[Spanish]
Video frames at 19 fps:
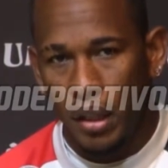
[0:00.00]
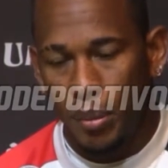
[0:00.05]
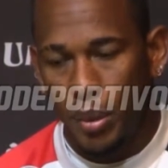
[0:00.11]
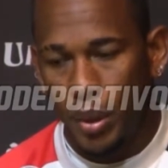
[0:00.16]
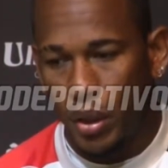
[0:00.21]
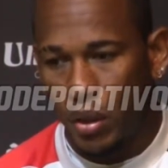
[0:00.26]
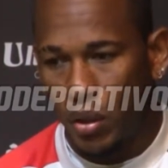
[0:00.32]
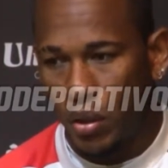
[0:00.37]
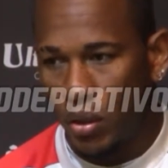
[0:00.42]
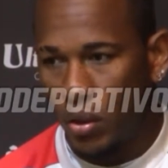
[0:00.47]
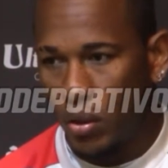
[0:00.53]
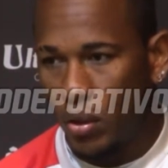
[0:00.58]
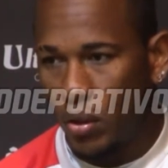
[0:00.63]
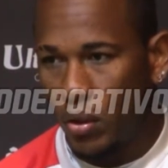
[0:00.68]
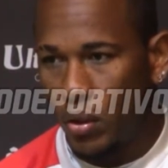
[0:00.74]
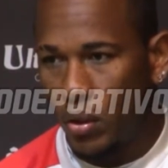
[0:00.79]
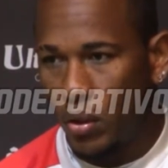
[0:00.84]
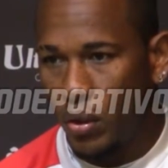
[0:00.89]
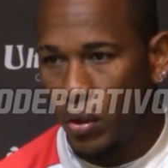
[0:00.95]

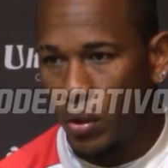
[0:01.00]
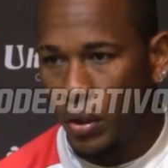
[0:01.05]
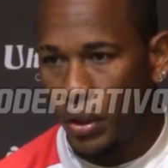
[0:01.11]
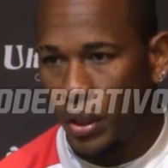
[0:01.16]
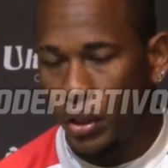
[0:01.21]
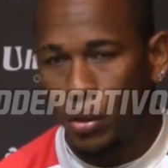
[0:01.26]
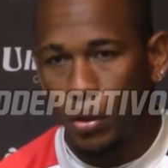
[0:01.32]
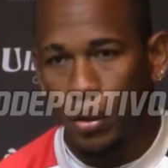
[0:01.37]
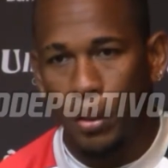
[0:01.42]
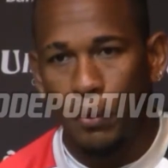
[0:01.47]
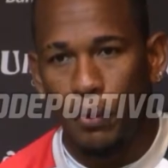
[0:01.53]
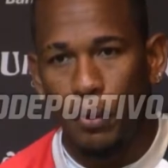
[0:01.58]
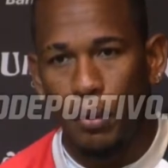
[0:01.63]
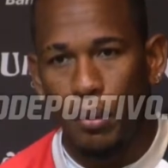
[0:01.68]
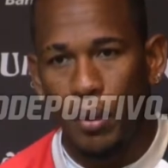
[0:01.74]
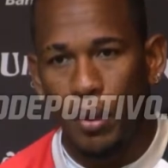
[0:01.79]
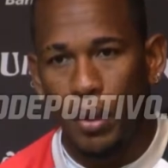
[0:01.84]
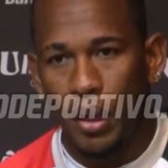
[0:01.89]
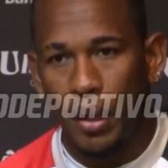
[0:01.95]
pero en esto del
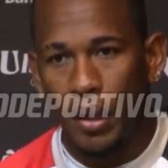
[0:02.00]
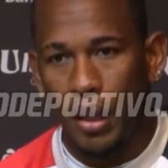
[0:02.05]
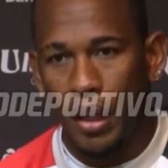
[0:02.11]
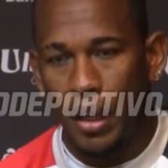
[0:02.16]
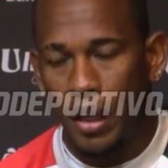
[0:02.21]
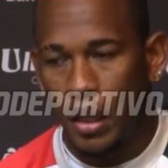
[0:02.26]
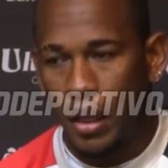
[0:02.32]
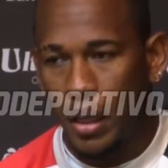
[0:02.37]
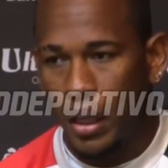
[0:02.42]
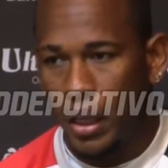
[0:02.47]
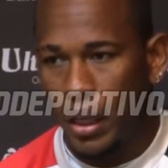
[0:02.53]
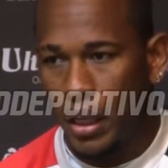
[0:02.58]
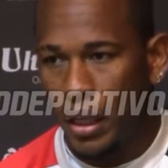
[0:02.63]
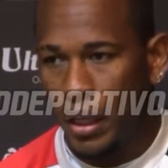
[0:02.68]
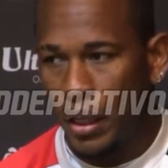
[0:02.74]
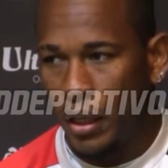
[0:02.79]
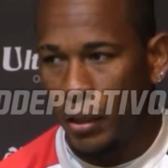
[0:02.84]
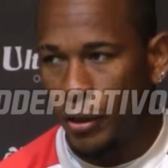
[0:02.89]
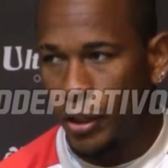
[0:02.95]
fútbol,
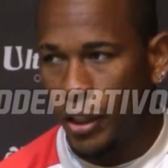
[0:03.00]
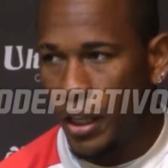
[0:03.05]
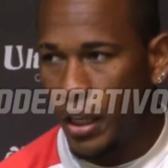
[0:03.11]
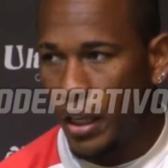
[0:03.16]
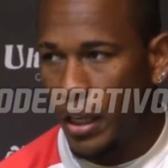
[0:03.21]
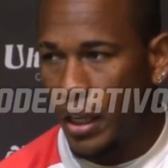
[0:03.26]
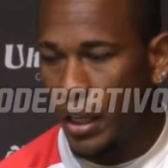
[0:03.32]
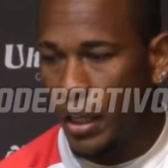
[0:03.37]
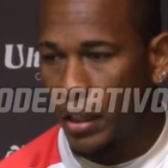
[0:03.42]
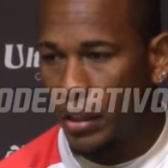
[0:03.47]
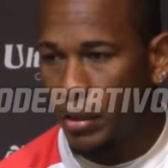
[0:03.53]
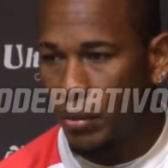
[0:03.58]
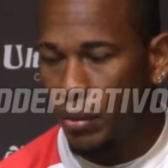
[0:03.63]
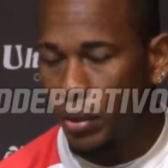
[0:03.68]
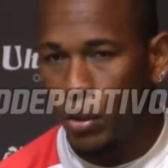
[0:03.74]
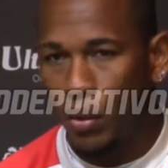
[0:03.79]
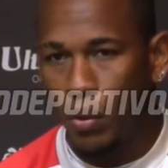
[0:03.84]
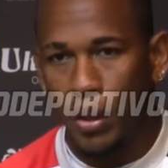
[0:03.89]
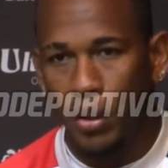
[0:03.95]
aunque hagas
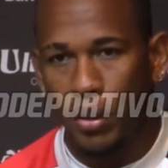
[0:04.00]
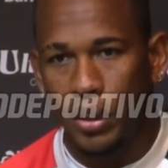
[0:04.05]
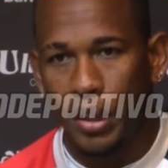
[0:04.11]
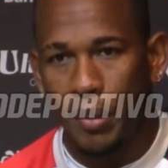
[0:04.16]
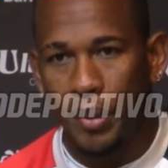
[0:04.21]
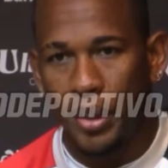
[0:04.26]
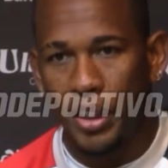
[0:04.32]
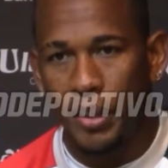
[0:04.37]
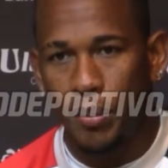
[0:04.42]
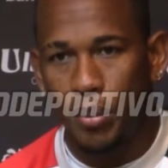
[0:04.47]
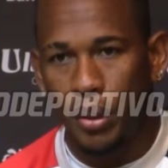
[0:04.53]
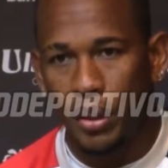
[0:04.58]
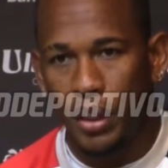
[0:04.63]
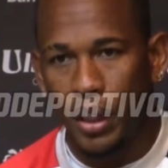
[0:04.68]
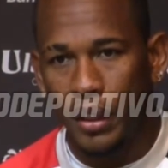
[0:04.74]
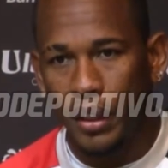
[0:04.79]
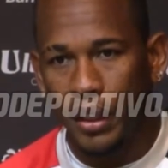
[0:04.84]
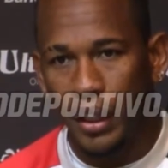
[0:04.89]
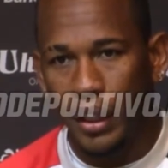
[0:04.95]
buenos juegos, también es
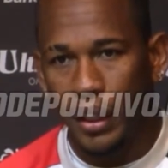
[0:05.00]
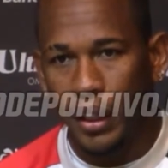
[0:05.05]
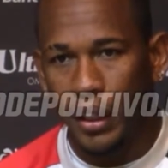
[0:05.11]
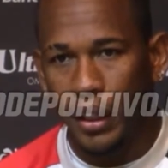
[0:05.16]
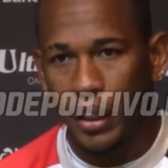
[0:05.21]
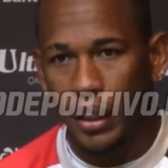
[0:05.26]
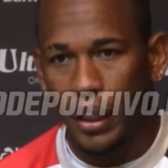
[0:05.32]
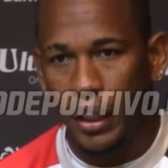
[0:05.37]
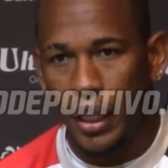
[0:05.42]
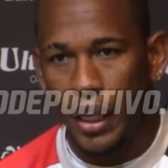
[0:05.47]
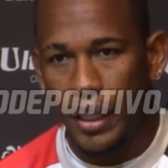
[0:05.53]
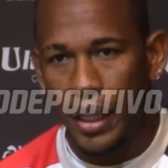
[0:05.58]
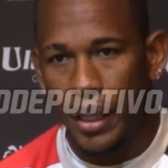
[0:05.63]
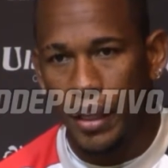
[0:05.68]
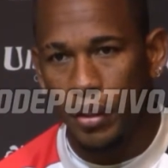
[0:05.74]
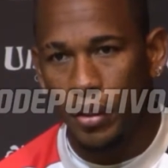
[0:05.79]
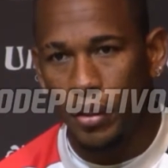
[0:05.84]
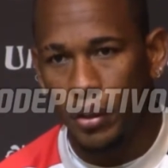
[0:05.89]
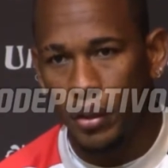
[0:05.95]
importante el
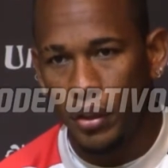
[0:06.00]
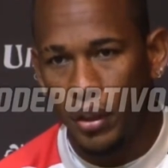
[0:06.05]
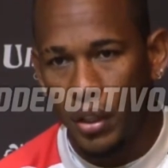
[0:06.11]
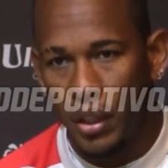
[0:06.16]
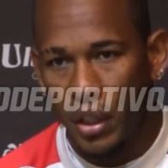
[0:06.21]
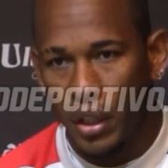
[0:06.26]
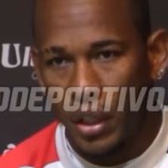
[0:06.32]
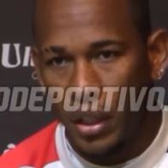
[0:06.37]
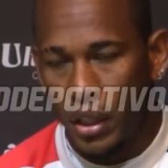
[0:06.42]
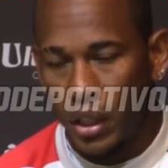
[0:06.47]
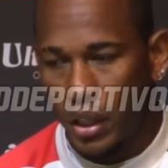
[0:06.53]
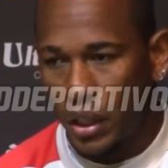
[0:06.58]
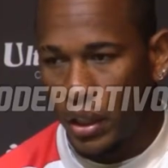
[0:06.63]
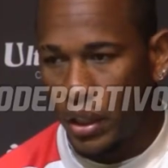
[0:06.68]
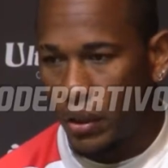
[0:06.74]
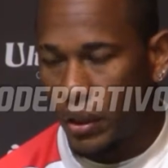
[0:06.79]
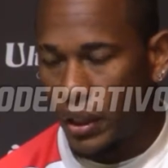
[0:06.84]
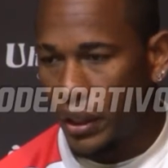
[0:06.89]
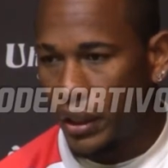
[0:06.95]
ganar, ¿no?
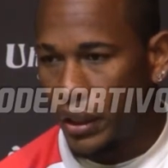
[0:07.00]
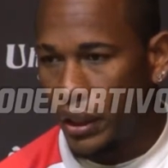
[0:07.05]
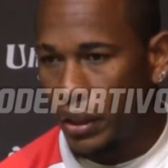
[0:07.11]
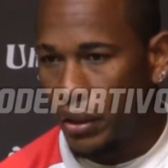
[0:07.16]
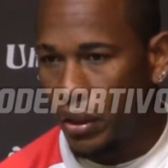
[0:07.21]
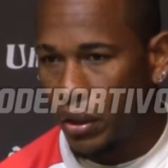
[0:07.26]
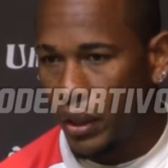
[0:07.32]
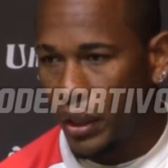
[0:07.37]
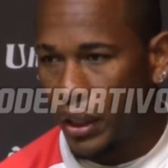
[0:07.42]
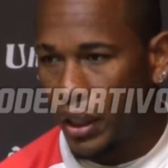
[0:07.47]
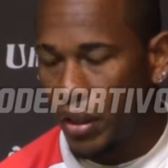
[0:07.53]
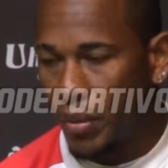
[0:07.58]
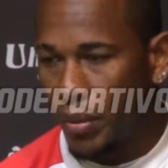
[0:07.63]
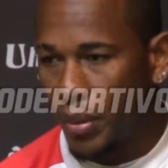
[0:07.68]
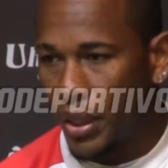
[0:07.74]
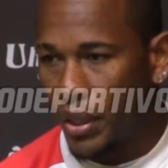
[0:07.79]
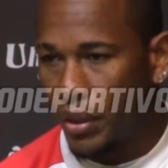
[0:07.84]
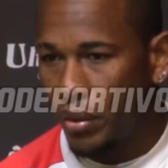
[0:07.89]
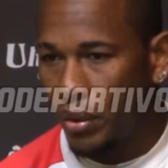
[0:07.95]
Creo que eso es lo que te
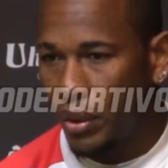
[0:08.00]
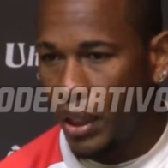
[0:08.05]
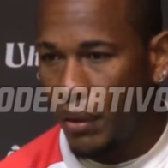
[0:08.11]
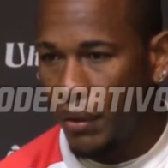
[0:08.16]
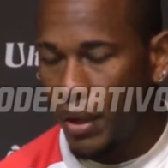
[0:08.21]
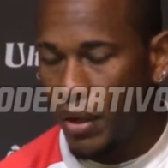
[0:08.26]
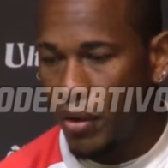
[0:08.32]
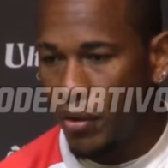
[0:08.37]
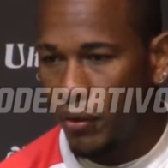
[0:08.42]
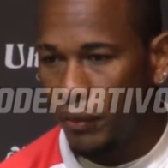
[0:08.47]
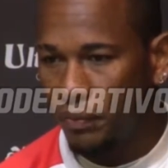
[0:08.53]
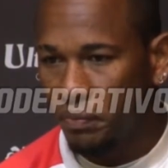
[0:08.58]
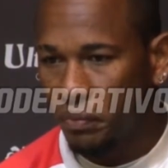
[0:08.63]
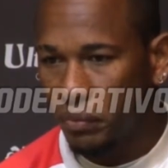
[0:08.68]
acompaña en tu trabajo.